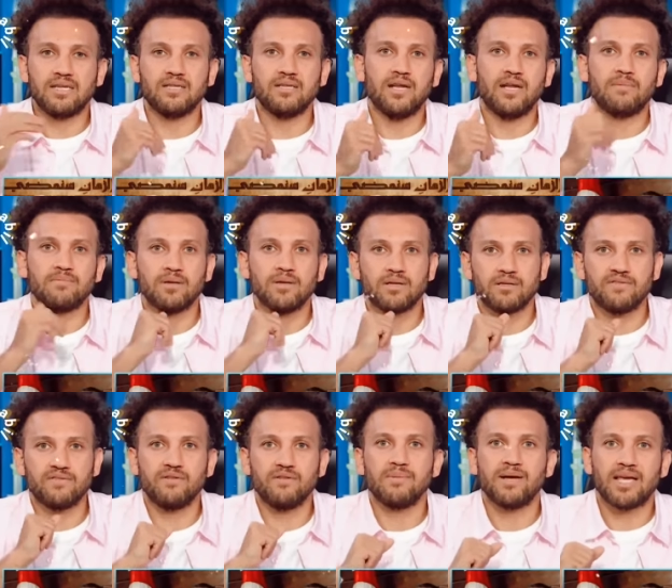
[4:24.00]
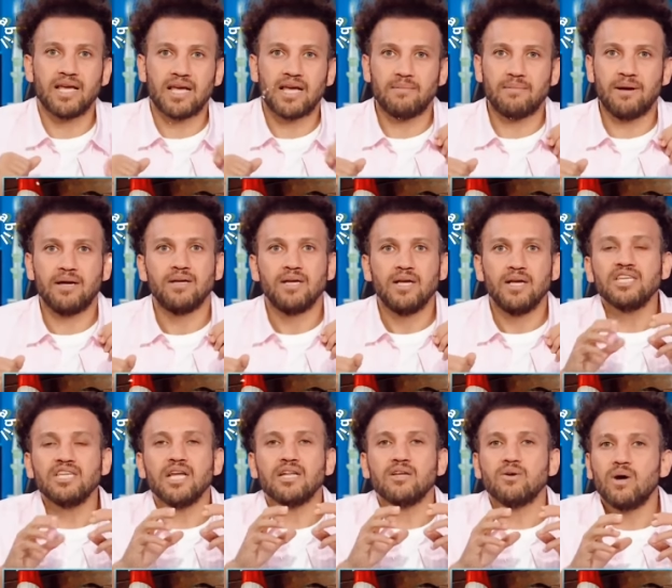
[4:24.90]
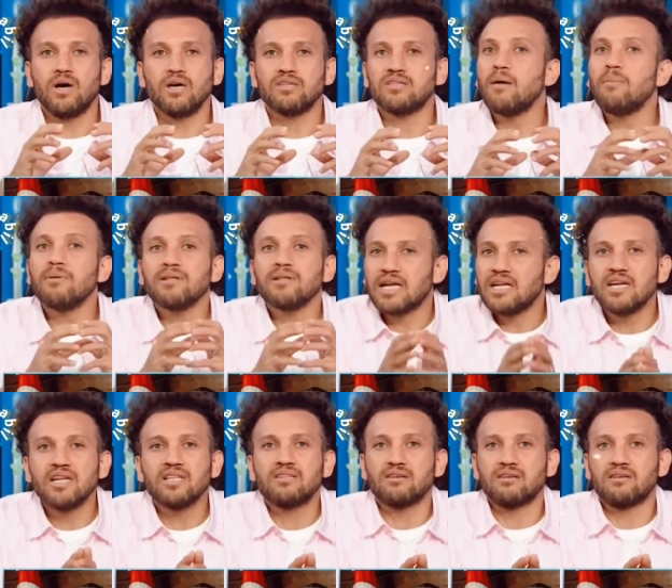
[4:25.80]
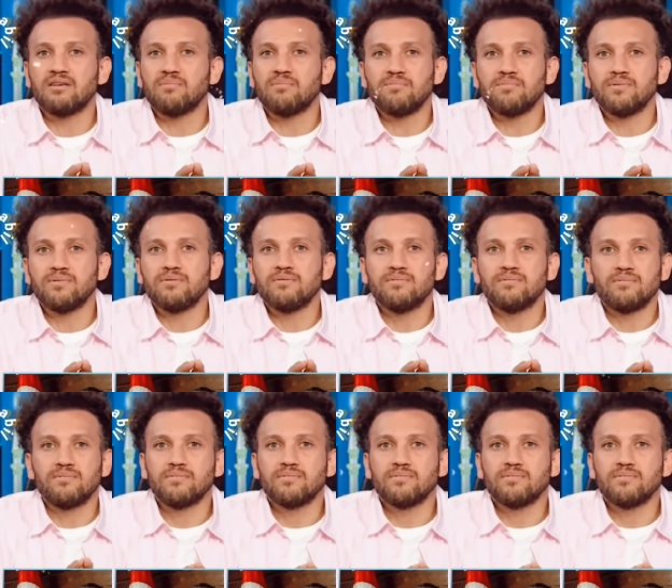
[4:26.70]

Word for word: نرجع تاني لعبد اللطيف المكي يا جماعه معلش يعني هو اتقبض عليه ليه طيب